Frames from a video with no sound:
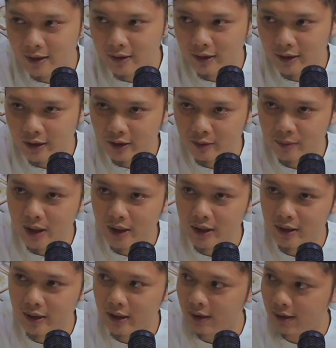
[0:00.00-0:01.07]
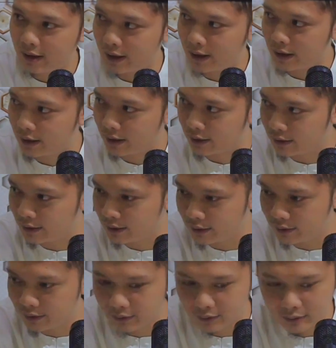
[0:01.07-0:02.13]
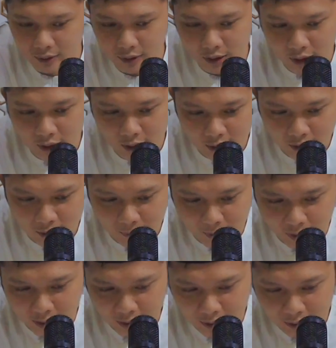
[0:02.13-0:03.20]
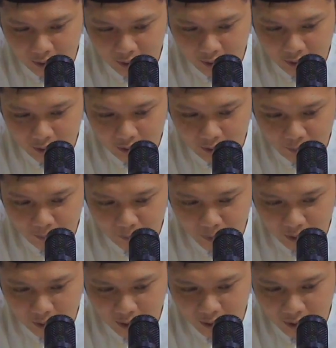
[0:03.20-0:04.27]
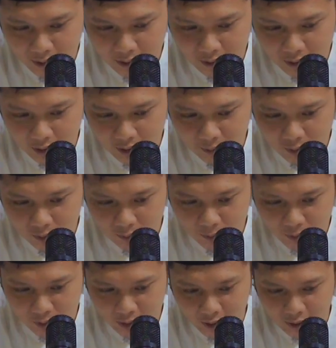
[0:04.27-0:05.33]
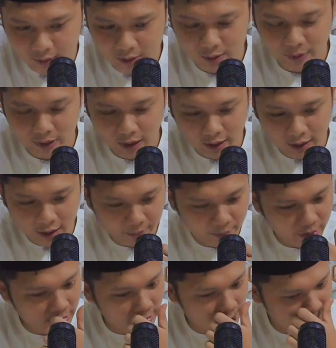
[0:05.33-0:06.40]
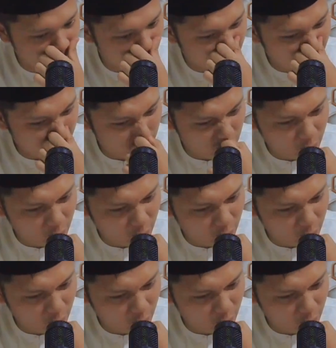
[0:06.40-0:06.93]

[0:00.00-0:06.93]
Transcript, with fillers: akan dikhidmai kelak di akhirat Makanya ketika dipertanyakan di alam kubur ya, sebenarnya kan pertanyaan di alam